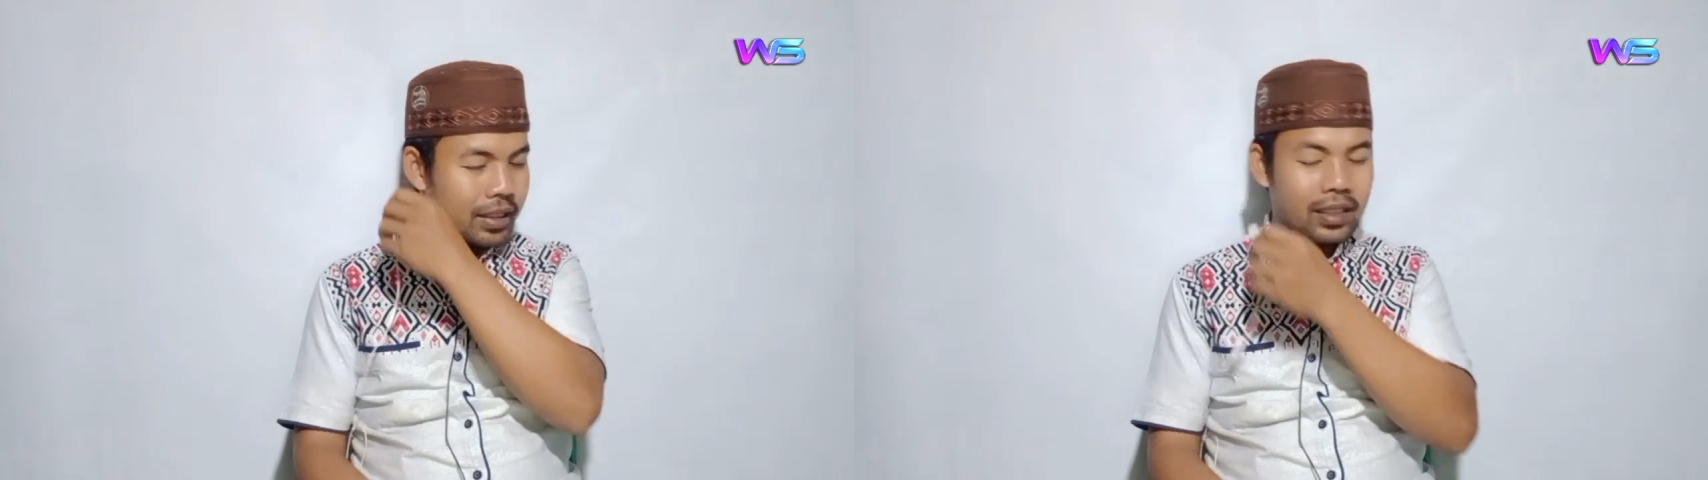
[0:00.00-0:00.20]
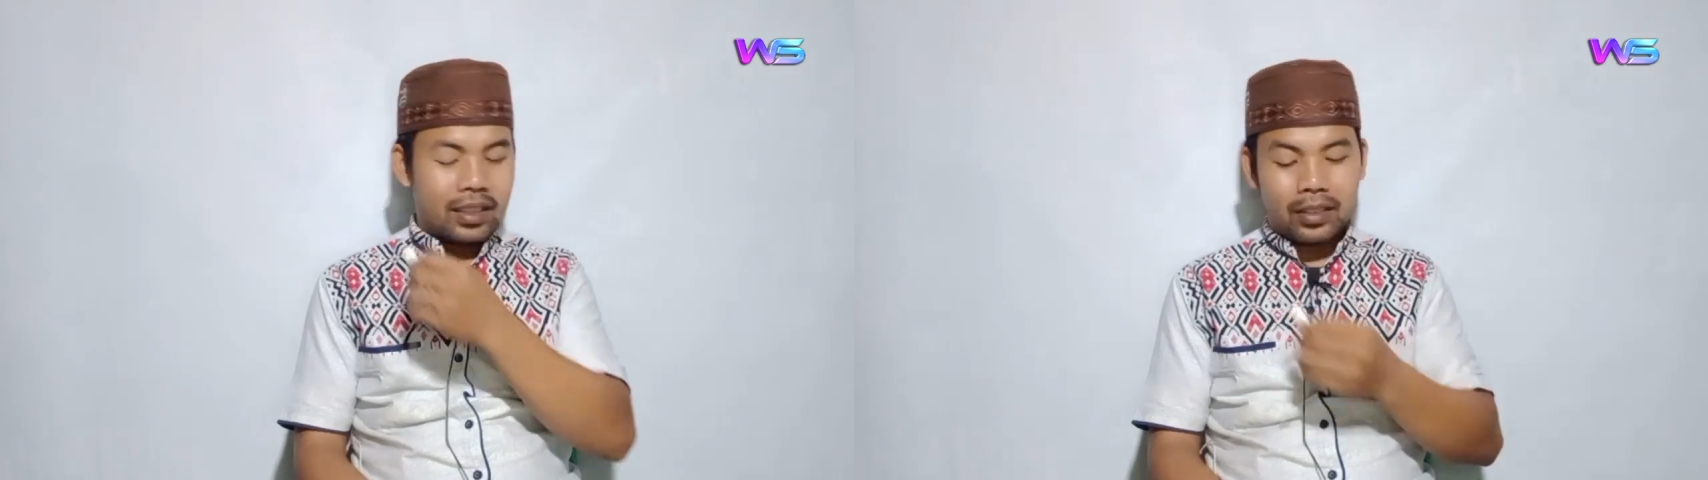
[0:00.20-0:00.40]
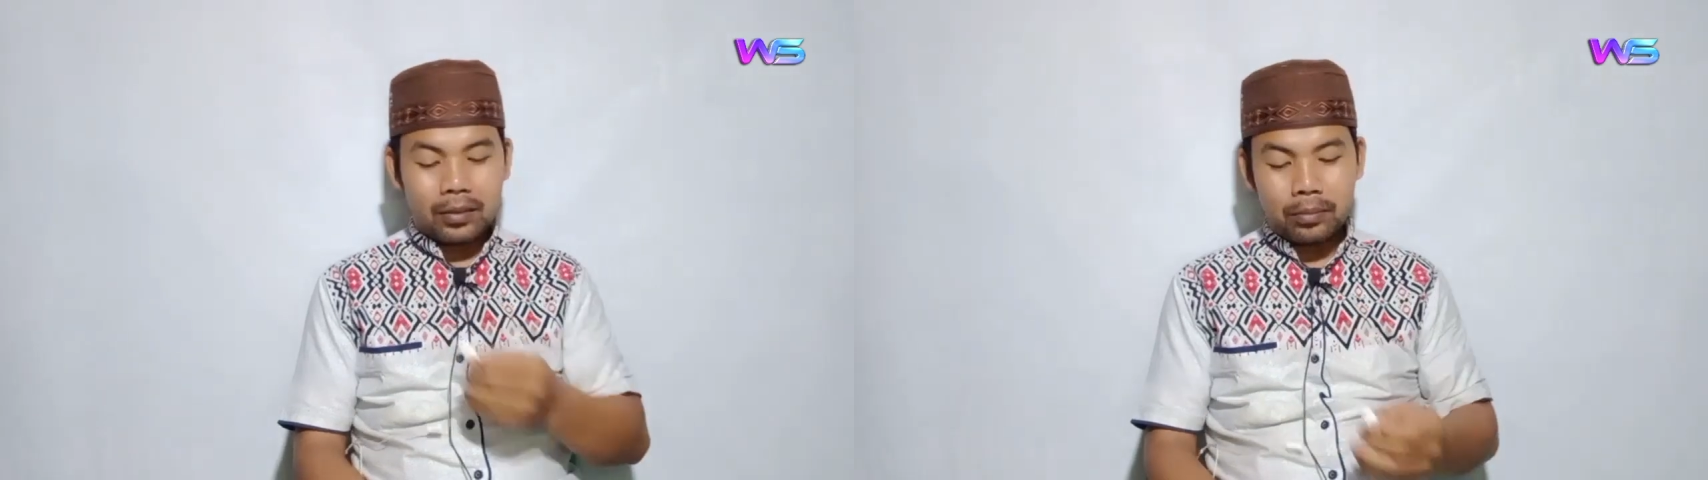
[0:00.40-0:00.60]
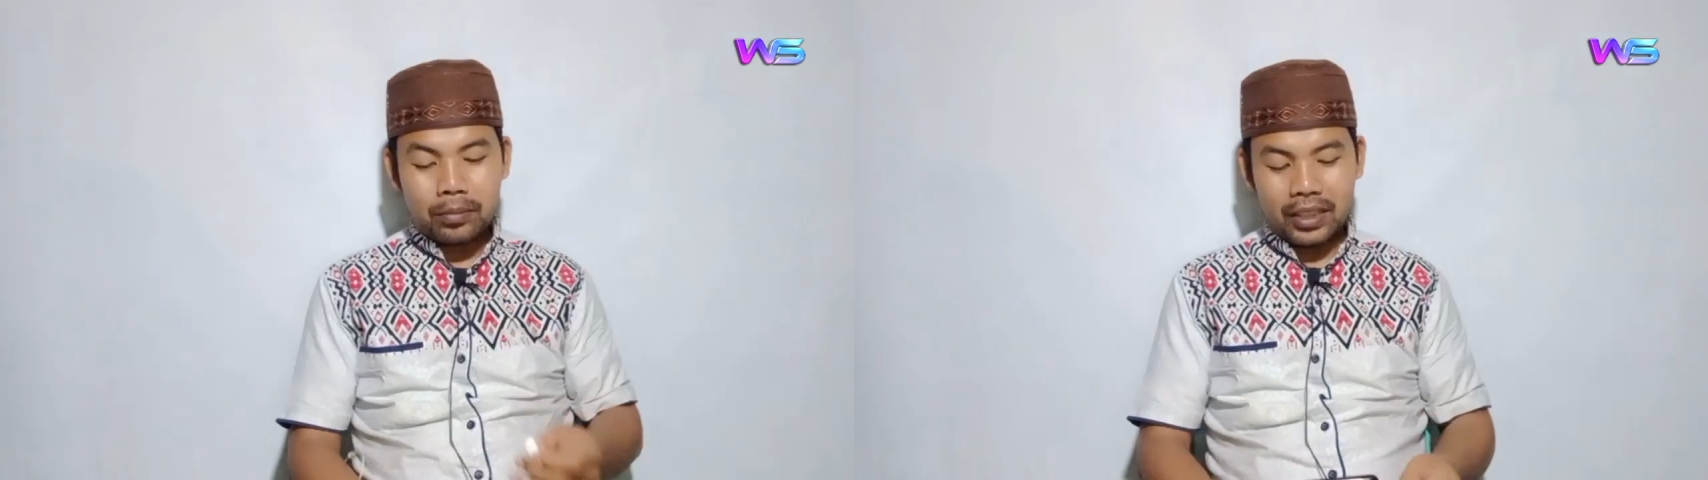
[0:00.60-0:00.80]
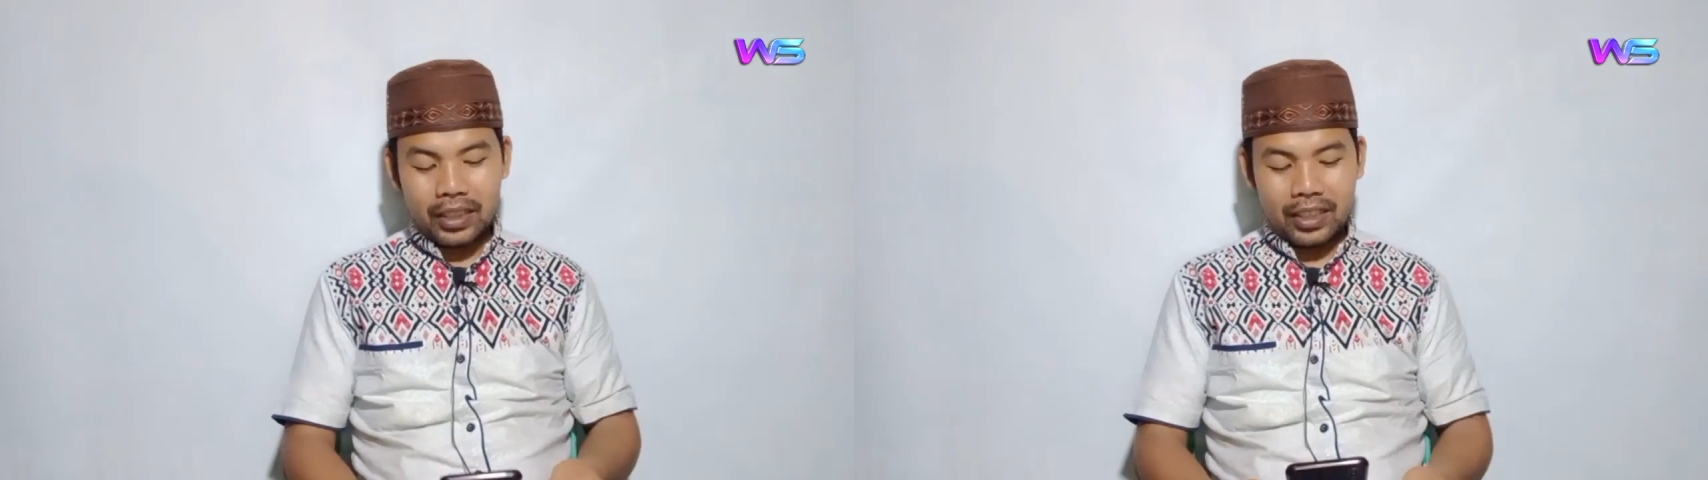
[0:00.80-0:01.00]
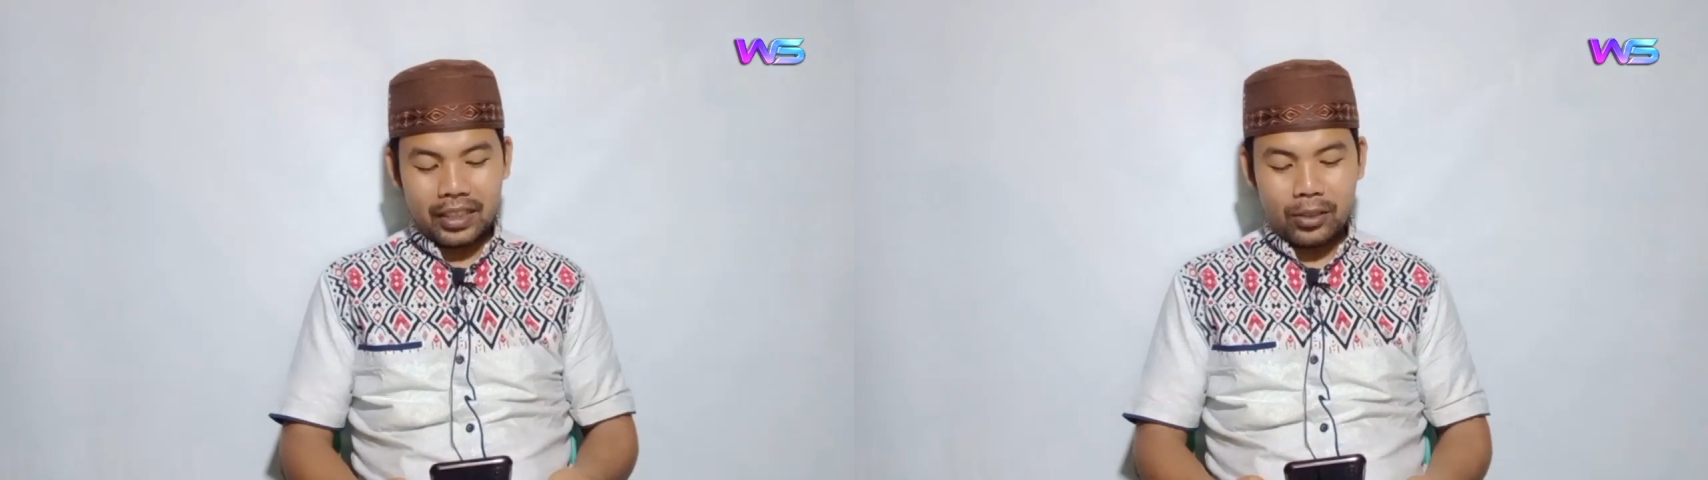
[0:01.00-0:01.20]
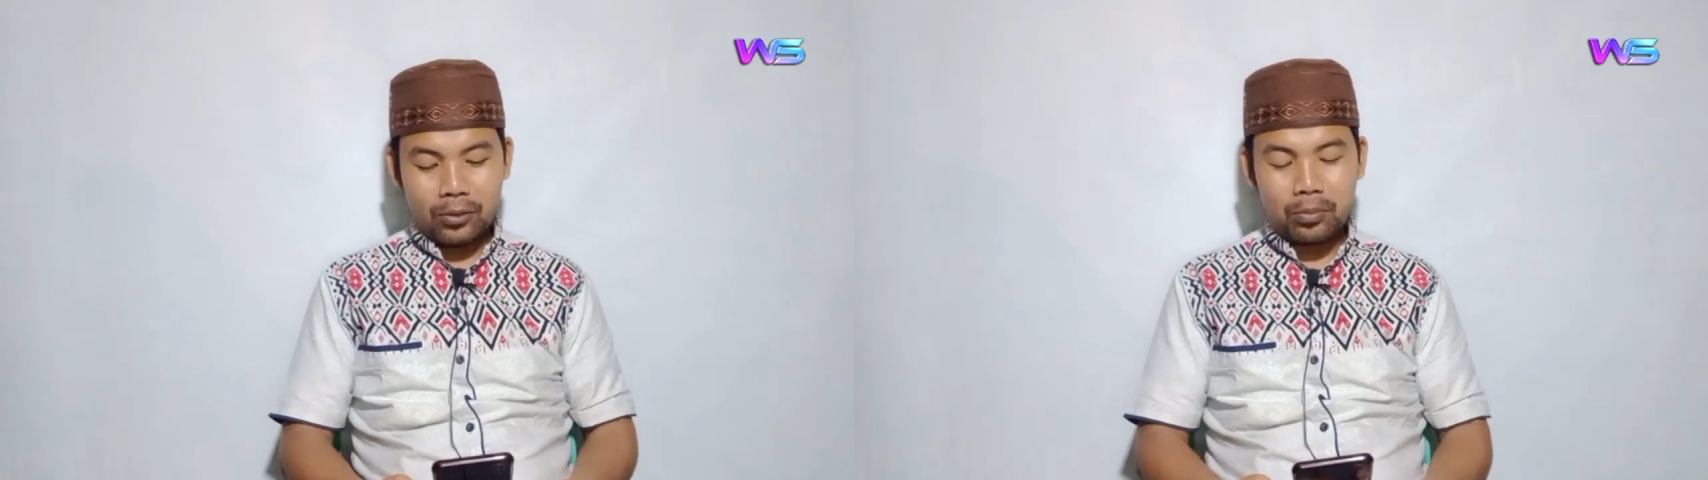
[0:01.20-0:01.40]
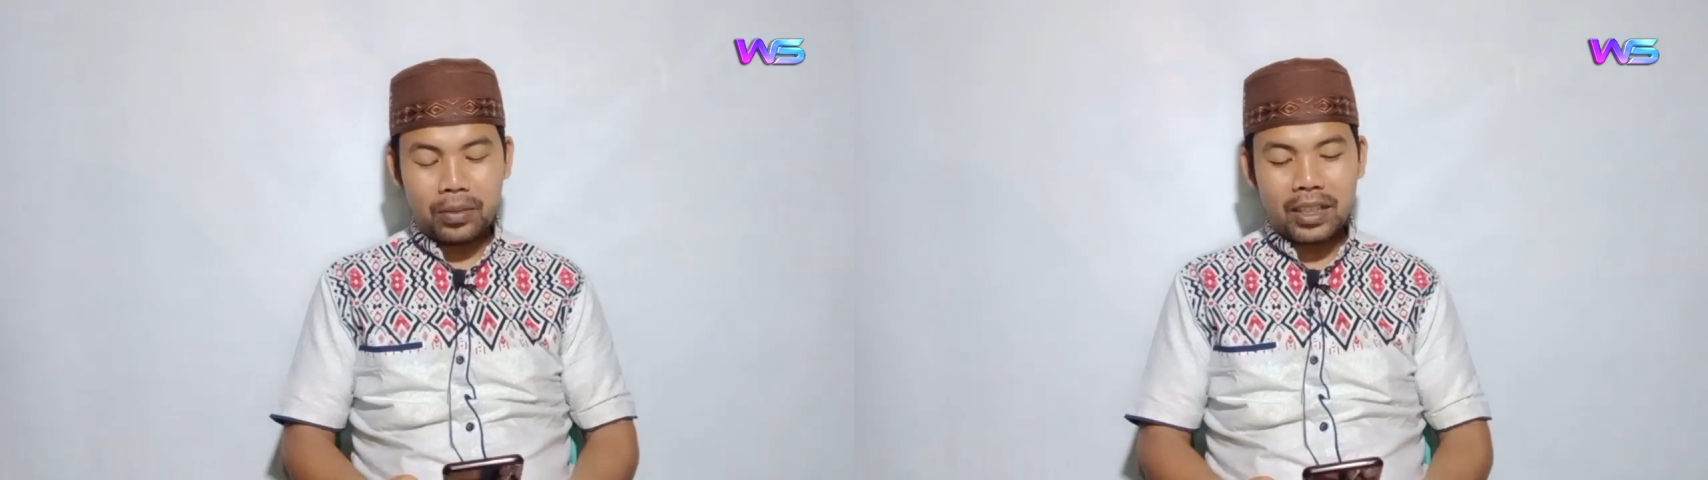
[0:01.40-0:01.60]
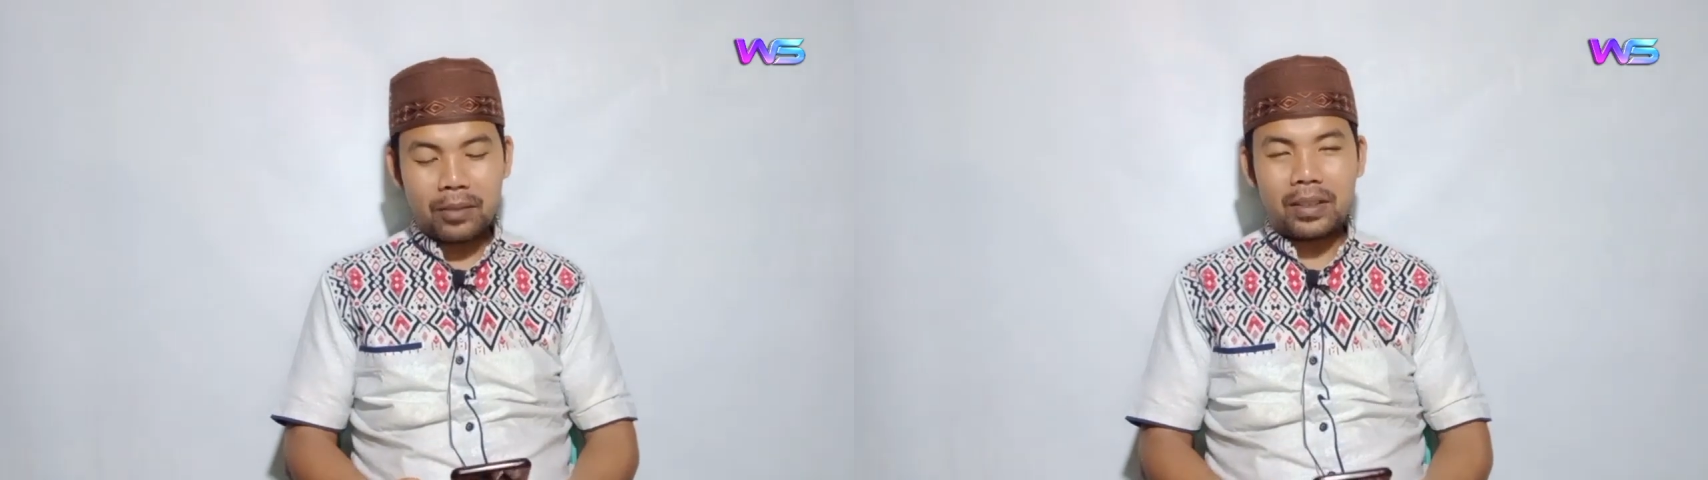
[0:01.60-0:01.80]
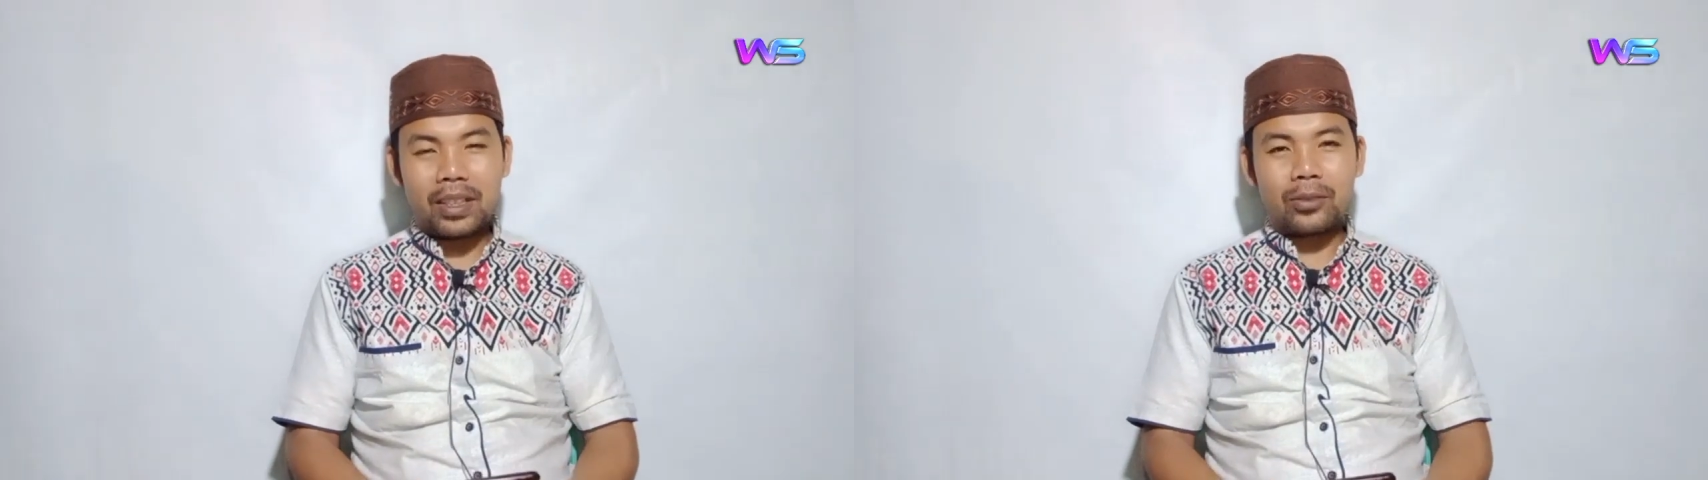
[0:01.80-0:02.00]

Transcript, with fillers: ya bisa saja lupa kepada